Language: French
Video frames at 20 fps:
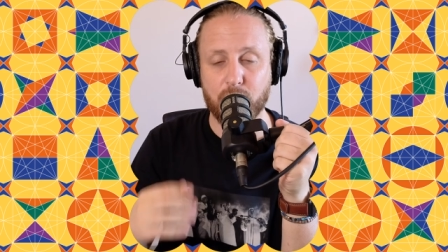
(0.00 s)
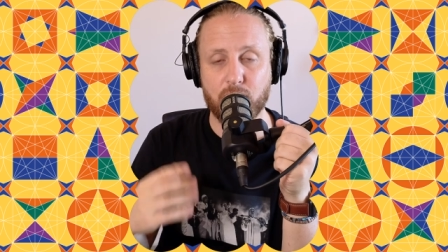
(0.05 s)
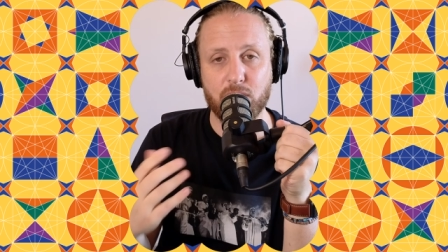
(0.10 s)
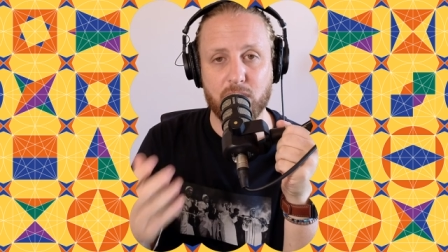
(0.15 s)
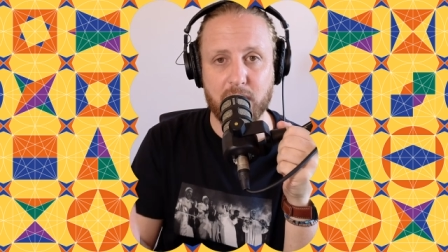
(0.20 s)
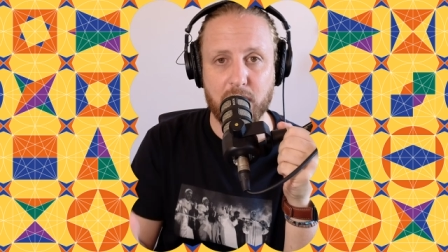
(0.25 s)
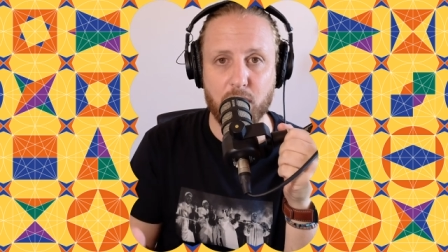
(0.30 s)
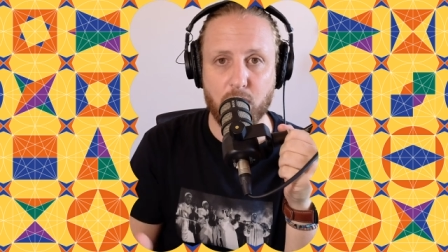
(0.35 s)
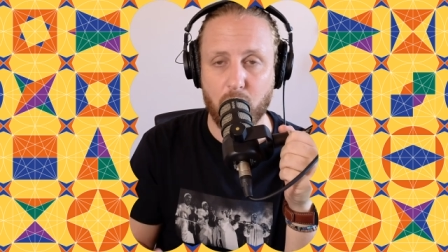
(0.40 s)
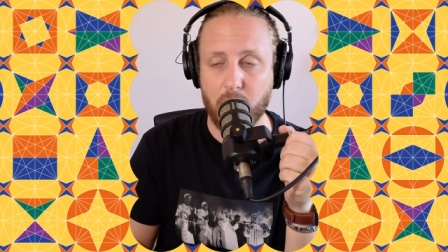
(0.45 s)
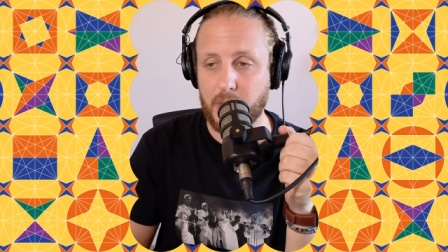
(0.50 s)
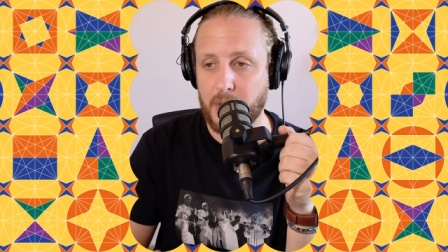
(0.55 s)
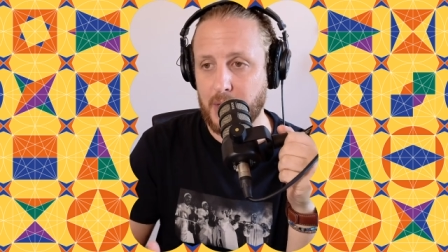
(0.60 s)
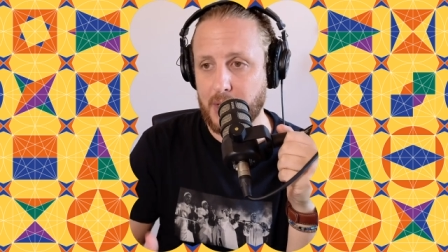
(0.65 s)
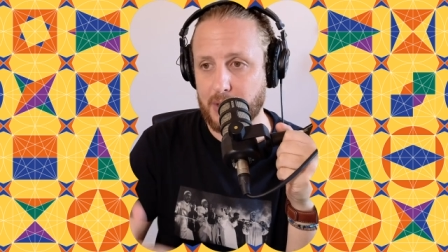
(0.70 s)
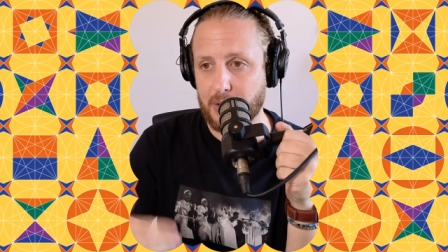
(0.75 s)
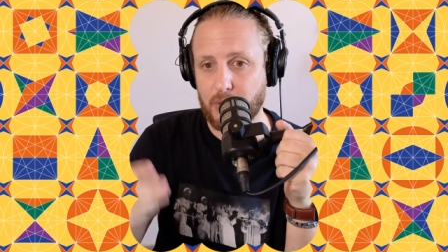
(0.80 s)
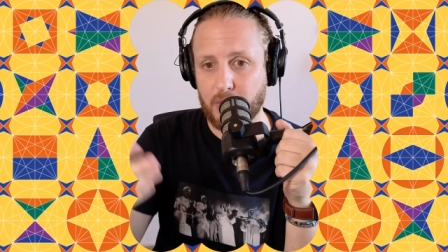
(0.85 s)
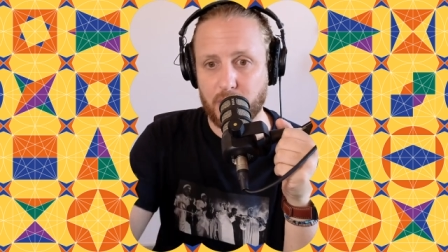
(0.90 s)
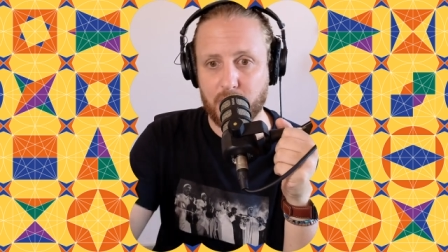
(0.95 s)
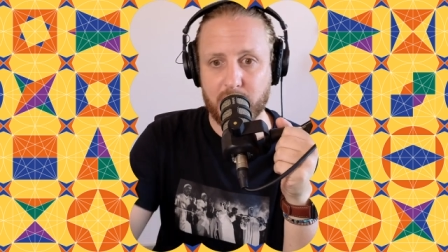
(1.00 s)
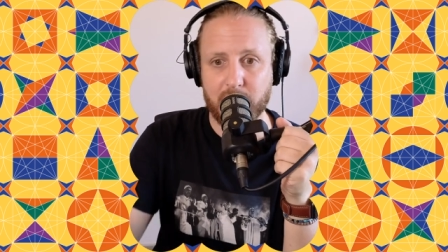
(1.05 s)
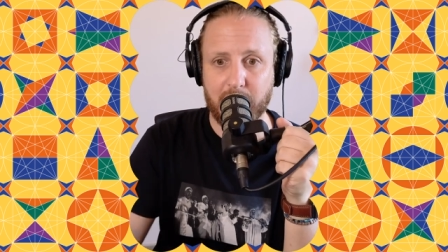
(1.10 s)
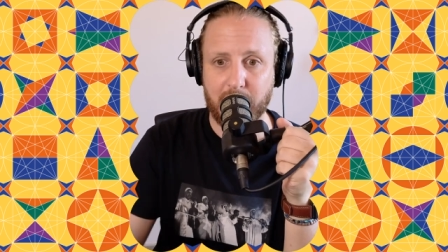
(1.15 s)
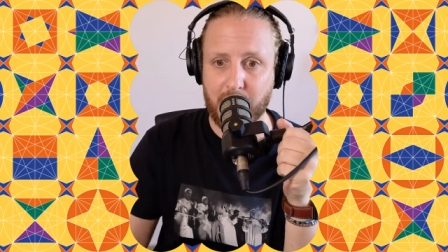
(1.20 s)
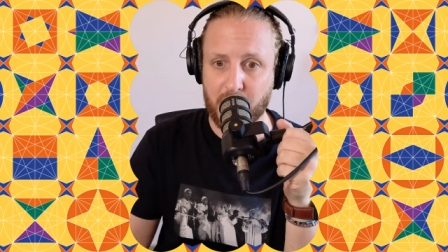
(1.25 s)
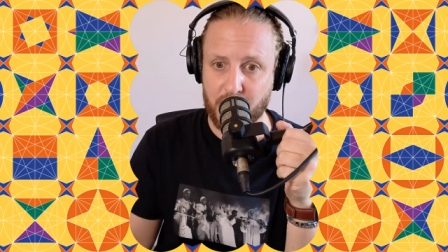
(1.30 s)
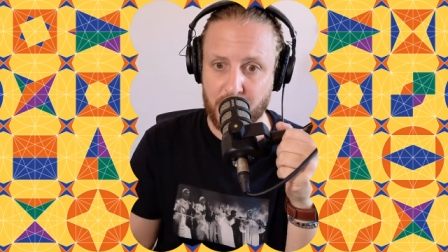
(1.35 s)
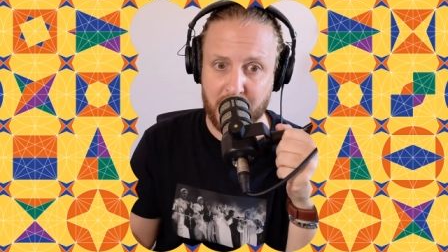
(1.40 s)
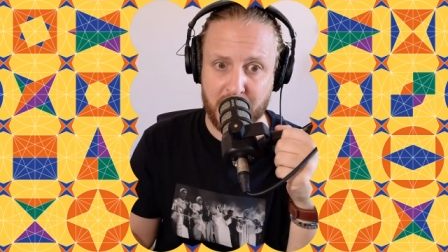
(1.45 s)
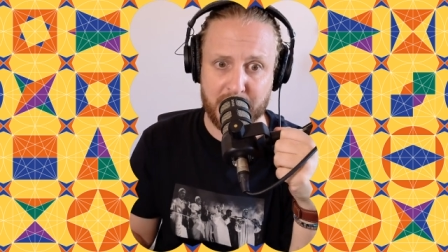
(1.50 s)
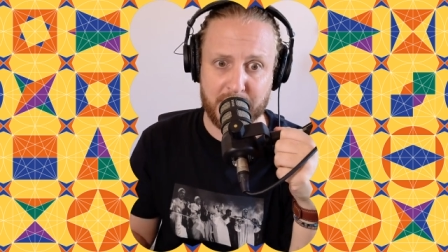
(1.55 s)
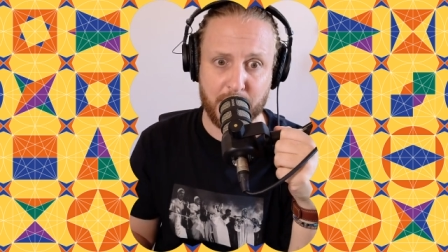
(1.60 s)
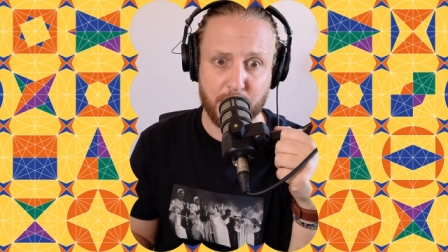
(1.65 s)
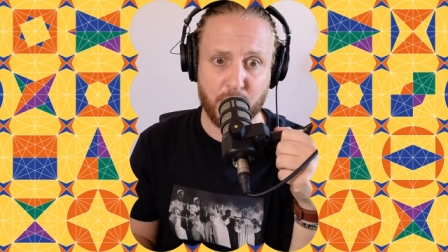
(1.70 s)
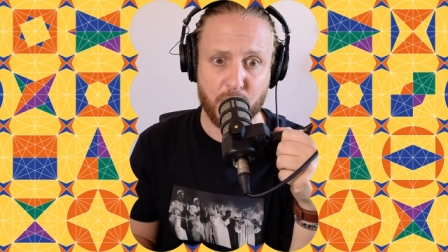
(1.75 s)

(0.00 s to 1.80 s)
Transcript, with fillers: vous y croyez Est-ce que vous êtes acheté ces